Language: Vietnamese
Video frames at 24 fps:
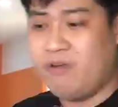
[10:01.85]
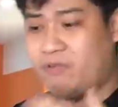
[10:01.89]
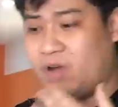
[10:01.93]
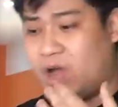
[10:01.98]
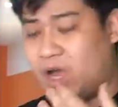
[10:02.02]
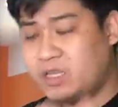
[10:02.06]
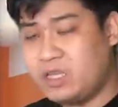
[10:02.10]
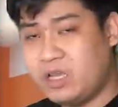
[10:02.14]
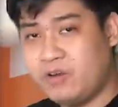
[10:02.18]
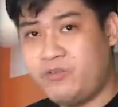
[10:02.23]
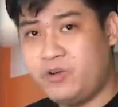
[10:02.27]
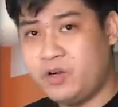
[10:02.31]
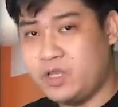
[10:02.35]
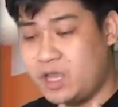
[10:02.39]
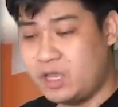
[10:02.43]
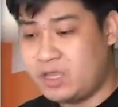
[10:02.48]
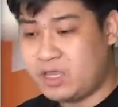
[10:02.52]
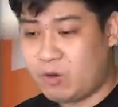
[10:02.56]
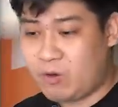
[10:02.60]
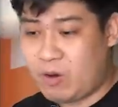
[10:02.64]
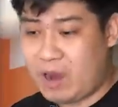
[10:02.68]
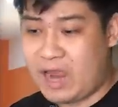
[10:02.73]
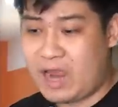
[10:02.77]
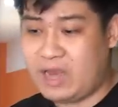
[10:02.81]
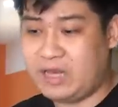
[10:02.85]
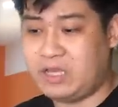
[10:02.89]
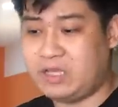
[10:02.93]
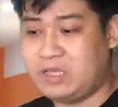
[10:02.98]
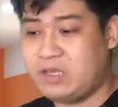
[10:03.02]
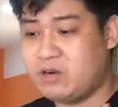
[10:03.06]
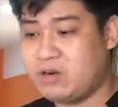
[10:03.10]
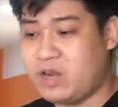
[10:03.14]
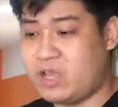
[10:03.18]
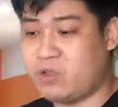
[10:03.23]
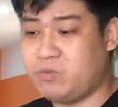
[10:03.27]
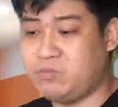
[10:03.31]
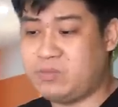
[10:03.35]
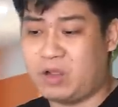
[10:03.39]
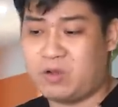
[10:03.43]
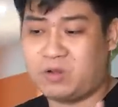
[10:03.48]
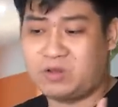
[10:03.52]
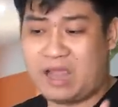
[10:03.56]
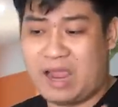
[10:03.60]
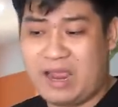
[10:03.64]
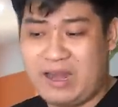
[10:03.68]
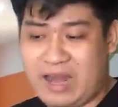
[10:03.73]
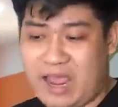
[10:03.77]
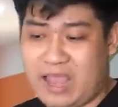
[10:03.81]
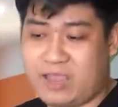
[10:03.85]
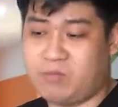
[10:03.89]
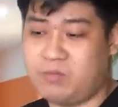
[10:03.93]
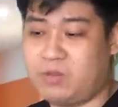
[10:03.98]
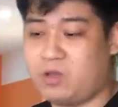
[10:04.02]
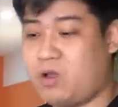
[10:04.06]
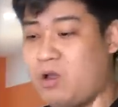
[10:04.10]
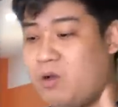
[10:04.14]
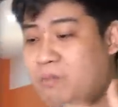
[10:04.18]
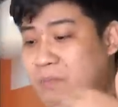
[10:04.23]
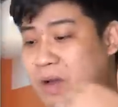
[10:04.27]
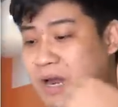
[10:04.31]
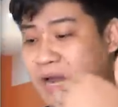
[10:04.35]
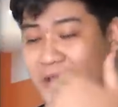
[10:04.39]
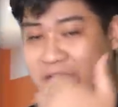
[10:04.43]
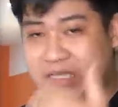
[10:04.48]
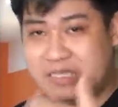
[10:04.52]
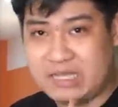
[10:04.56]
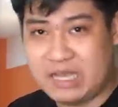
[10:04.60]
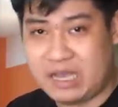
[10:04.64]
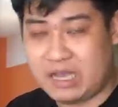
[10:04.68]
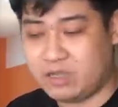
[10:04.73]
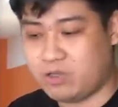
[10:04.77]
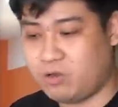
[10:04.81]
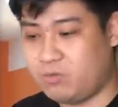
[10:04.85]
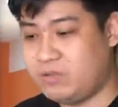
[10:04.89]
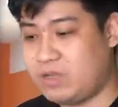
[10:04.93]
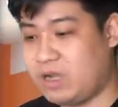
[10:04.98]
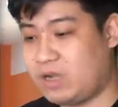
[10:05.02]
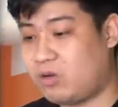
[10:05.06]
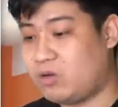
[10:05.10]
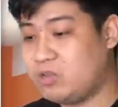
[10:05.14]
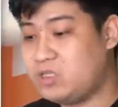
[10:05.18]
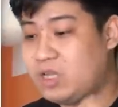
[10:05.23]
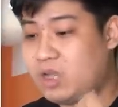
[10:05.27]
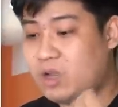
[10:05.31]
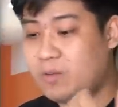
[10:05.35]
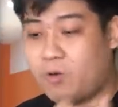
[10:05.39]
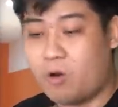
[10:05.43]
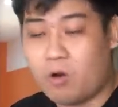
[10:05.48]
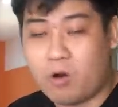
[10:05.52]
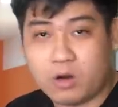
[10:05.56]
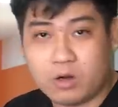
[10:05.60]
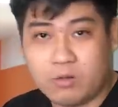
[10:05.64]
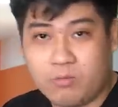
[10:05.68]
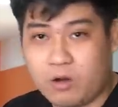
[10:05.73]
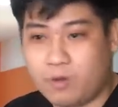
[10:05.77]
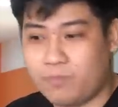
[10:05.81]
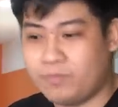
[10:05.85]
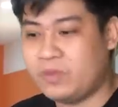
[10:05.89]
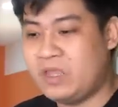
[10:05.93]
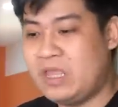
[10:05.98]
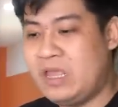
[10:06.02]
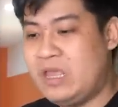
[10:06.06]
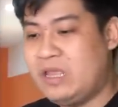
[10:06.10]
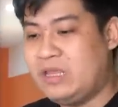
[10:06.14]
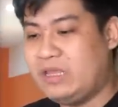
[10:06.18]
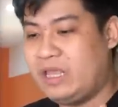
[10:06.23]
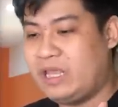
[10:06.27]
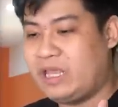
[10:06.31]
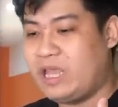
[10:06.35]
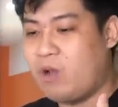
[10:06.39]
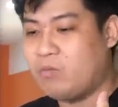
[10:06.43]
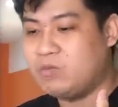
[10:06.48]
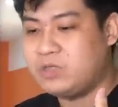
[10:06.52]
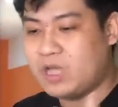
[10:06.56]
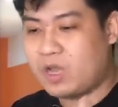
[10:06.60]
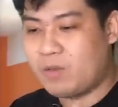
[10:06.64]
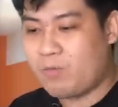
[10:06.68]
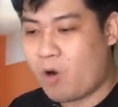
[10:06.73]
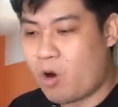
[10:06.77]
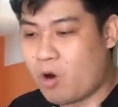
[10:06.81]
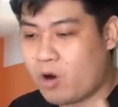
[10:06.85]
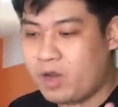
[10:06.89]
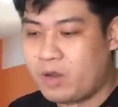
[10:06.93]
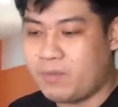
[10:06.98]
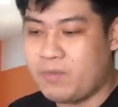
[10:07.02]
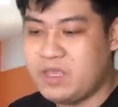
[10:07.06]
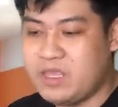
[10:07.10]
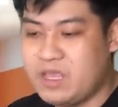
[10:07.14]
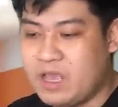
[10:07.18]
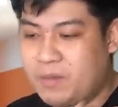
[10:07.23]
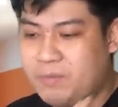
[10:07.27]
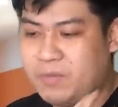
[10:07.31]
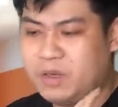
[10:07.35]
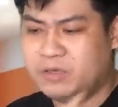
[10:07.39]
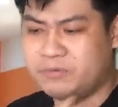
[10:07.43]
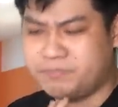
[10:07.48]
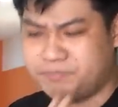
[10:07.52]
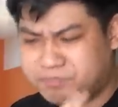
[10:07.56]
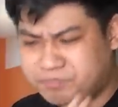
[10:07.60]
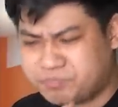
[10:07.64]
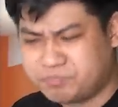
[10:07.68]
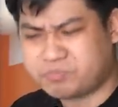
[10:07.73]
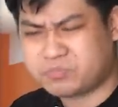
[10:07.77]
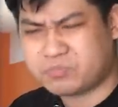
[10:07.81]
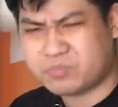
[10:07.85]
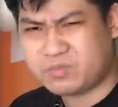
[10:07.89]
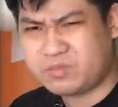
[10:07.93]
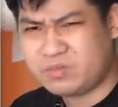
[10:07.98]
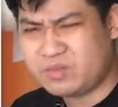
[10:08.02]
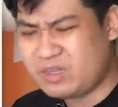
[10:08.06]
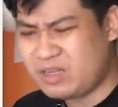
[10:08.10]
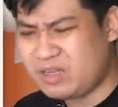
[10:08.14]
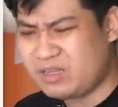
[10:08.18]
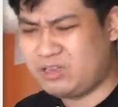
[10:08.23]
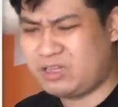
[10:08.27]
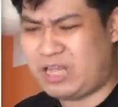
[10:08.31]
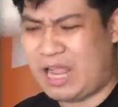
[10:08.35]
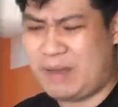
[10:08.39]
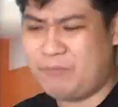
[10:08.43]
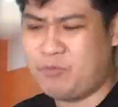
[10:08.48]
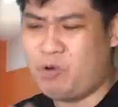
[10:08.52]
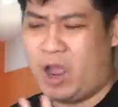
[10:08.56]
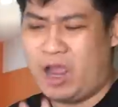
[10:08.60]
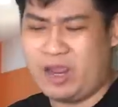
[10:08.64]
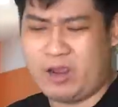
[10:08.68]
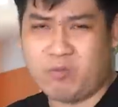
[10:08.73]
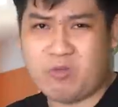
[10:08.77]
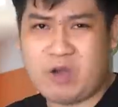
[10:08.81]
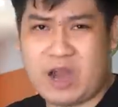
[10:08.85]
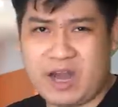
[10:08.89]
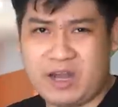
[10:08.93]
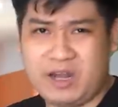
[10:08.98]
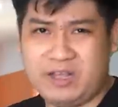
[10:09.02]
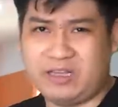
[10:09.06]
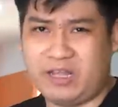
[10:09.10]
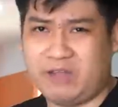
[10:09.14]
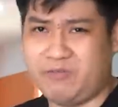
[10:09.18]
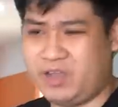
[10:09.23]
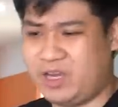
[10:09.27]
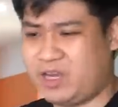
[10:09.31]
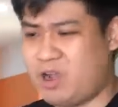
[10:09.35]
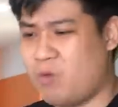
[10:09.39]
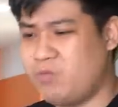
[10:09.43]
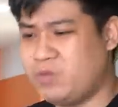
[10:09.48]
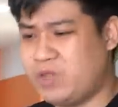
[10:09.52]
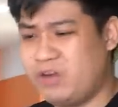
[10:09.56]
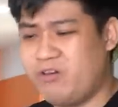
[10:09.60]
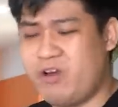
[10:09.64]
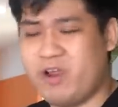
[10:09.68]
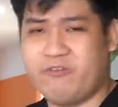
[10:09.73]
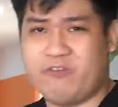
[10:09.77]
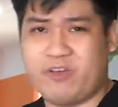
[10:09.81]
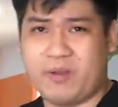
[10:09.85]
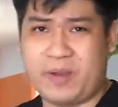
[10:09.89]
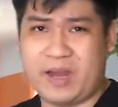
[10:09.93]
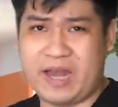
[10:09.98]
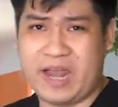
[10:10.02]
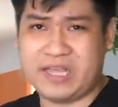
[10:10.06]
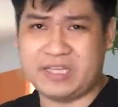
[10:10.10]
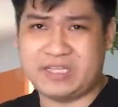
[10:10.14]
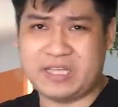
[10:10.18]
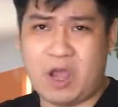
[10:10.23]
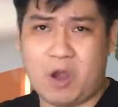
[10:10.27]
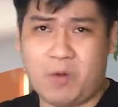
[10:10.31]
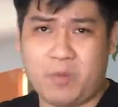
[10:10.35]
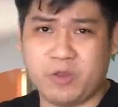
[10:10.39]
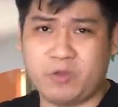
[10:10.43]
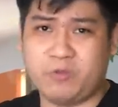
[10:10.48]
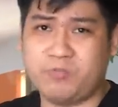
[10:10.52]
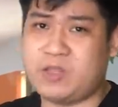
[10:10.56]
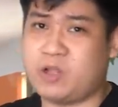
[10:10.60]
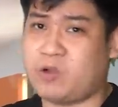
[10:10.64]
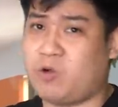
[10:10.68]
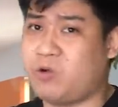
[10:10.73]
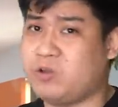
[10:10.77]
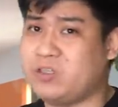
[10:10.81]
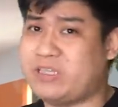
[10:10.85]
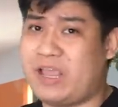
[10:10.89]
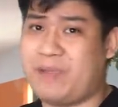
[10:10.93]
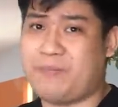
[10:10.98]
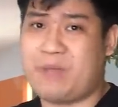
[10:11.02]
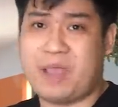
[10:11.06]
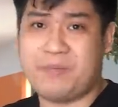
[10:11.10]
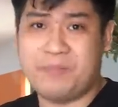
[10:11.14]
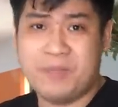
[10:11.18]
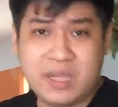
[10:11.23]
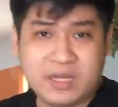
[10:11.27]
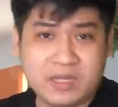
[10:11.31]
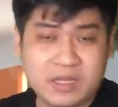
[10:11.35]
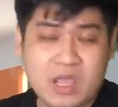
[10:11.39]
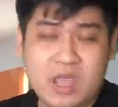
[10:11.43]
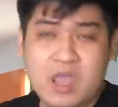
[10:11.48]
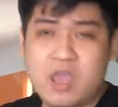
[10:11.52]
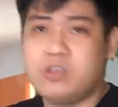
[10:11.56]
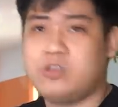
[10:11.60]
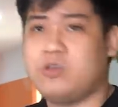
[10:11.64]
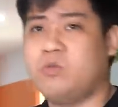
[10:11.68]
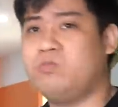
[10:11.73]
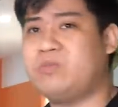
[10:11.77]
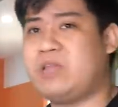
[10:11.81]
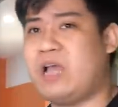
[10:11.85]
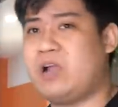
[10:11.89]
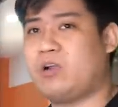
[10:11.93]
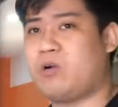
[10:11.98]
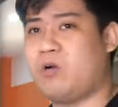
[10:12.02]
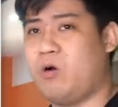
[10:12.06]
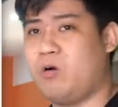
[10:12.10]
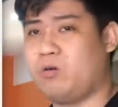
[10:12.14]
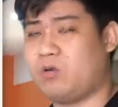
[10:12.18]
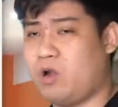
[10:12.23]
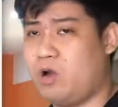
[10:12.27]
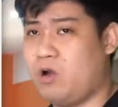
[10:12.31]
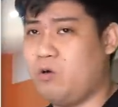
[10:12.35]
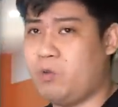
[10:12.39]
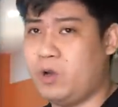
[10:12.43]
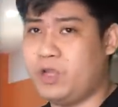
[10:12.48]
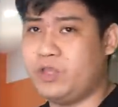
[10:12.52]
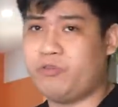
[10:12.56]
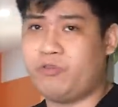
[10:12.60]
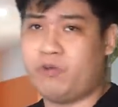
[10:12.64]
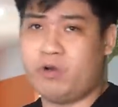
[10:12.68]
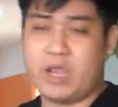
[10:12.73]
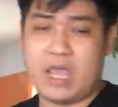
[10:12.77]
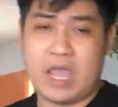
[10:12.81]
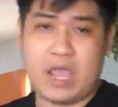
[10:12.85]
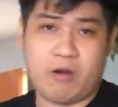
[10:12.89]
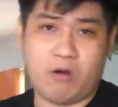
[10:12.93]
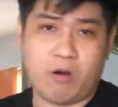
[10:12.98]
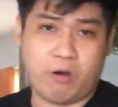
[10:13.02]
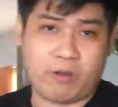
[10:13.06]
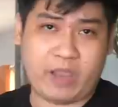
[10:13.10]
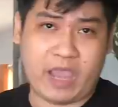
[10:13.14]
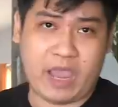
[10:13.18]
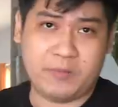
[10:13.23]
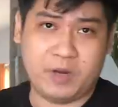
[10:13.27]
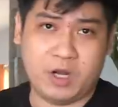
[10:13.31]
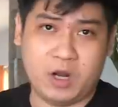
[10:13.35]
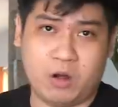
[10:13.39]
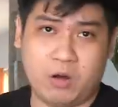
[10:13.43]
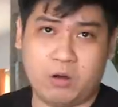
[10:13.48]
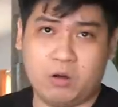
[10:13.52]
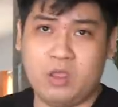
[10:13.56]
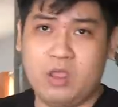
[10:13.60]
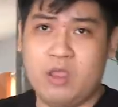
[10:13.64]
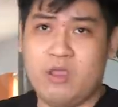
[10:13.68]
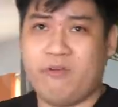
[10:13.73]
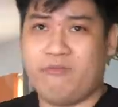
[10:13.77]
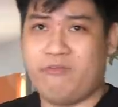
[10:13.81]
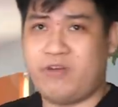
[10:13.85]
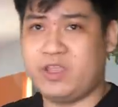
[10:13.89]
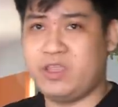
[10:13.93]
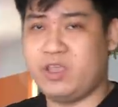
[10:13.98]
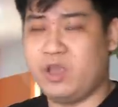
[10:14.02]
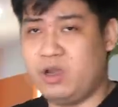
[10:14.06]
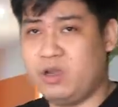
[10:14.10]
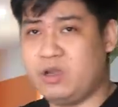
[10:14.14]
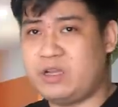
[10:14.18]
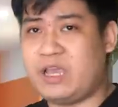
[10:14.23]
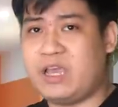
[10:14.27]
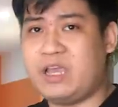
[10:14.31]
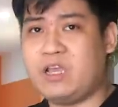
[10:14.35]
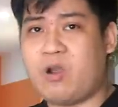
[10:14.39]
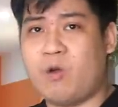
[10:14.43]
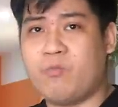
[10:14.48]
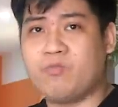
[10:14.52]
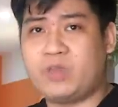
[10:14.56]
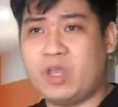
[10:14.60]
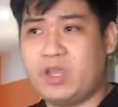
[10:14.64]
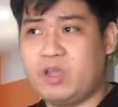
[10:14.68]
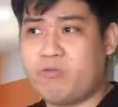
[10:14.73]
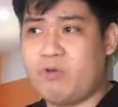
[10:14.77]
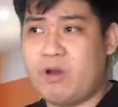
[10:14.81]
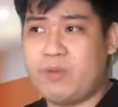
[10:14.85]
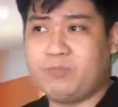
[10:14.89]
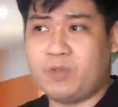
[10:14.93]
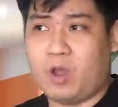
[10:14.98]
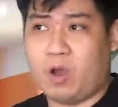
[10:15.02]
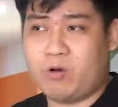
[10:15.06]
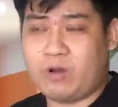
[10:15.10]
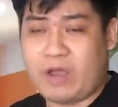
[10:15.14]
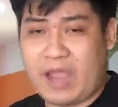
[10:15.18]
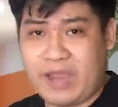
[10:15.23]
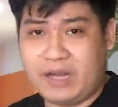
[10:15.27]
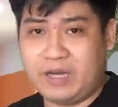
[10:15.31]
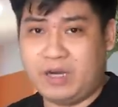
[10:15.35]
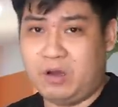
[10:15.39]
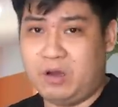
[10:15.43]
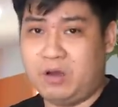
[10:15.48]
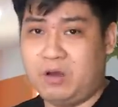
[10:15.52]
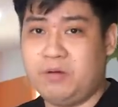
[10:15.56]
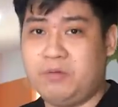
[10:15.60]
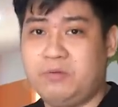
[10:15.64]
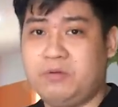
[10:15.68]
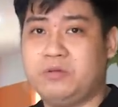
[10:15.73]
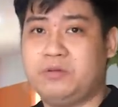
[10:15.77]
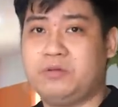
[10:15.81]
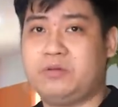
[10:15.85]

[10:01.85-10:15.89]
và ở trên phương diện châu Á thì trước đây chúng ta có Thái Lan chúng ta có Malaysia chúng ta có Singapore đúng không thì cái ông Singapore này bây giờ mình tạm loại ông ra đi tại vì không chỉ riêng về Binance đâu mà chúng ta còn có sàn Bybit, chúng ta còn có quỹ 3 Arrow Capital và những cái công ty crypto khác nữa.